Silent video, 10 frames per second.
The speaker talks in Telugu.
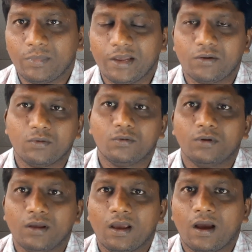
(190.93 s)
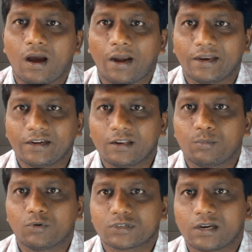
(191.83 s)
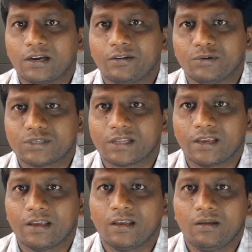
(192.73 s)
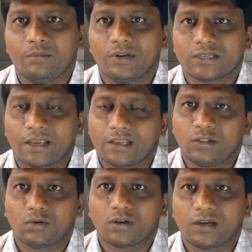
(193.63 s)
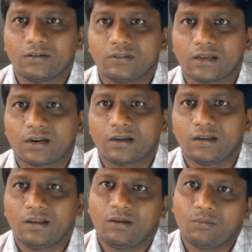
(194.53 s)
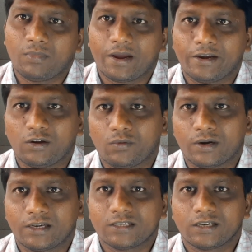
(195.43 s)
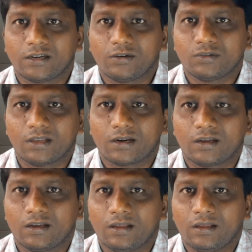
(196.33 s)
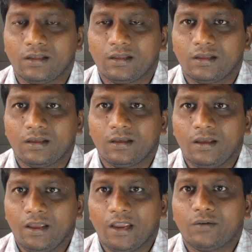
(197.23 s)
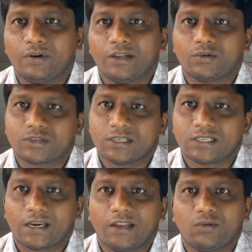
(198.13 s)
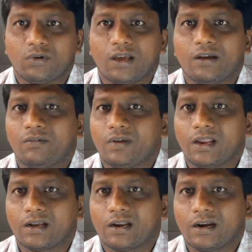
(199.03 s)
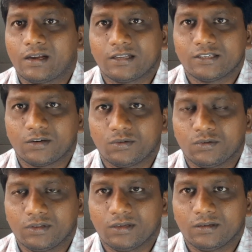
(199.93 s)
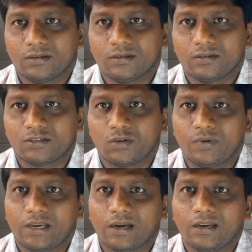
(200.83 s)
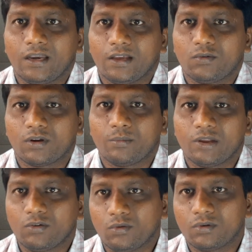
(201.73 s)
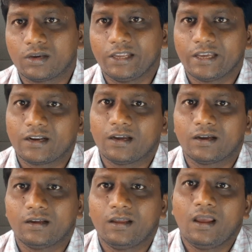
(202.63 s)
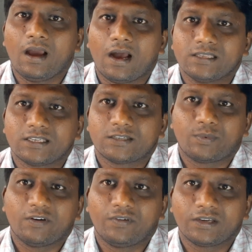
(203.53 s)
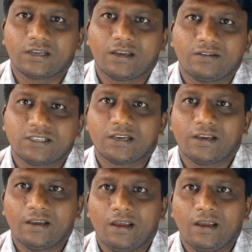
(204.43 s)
మీకు అటెండర్ పోస్ట్ లాంటివి వస్తే మీరు సైకిల్ తొక్కగలుగుతారా మా ఇంట్లో వంట చేయగలుగుతారా ఇటువంటి క్వశ్చన్స్ అన్నీ కూడా వాళ్ళు అక్కడ అడగడం జరుగుతుంది సో వీటన్నిటికి కూడా మీరు క్లియర్గా ఆన్సర్స్ పర్ఫెక్ట్గా ఇచ్చే